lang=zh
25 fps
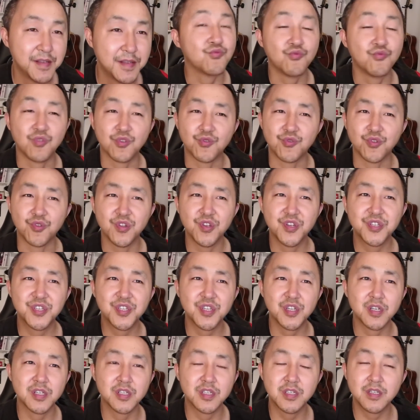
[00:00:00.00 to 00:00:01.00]
我觉得
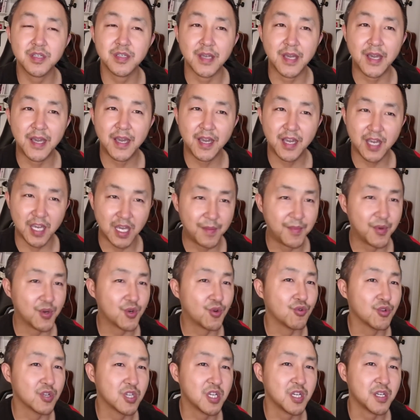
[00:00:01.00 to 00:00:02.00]
这制裁还不
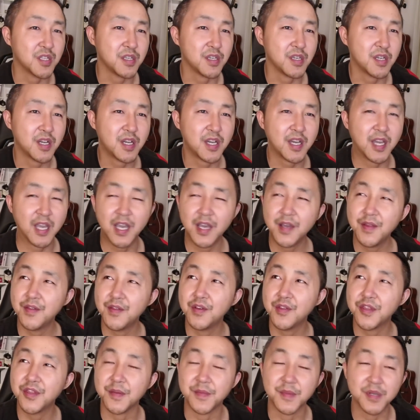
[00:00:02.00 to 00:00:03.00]
够彻底，还
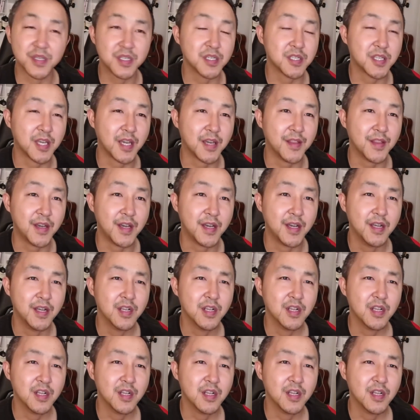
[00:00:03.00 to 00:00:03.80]
能怎么制裁呢？